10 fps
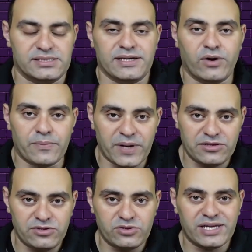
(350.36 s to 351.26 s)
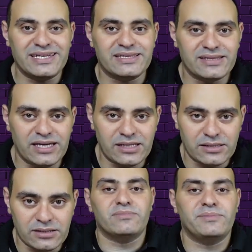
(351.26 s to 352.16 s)
سواء باتريوت
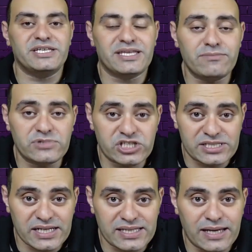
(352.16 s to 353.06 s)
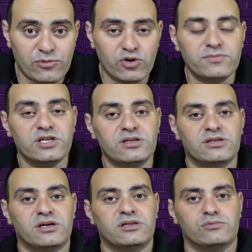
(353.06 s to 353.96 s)
الاثنين ما بيتمش استخدامهم ضد
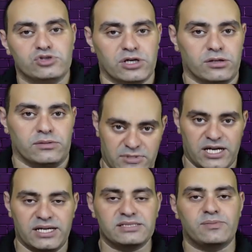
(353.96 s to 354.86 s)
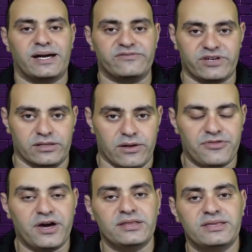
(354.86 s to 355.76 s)
الطيارات المسيره يعني لازم تبقى عارف كده
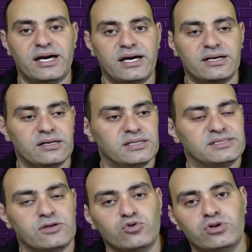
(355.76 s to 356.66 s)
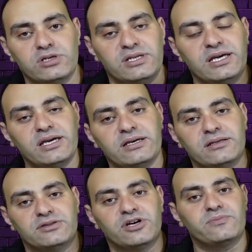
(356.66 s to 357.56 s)
ثاد ده صاروخ
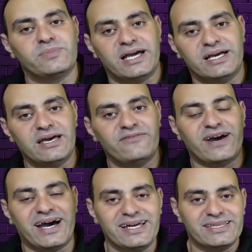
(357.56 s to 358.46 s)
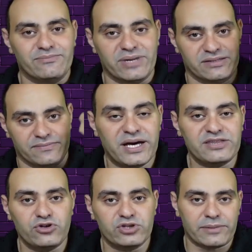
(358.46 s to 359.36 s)
لضرب الاهداف عاليه المدى
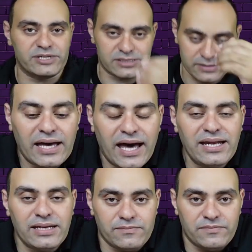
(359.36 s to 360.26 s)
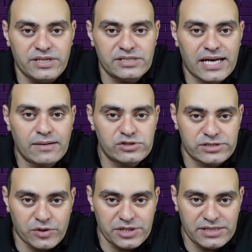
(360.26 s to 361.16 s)
باتريوت كمثل هل بيسحبوا
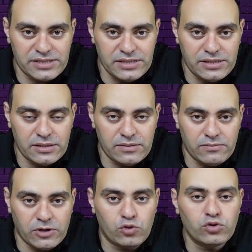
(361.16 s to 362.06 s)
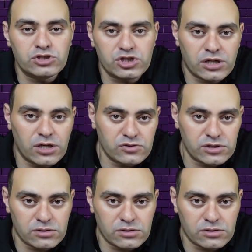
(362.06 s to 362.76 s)
الصواريخ دي من كل الشرق الاوسط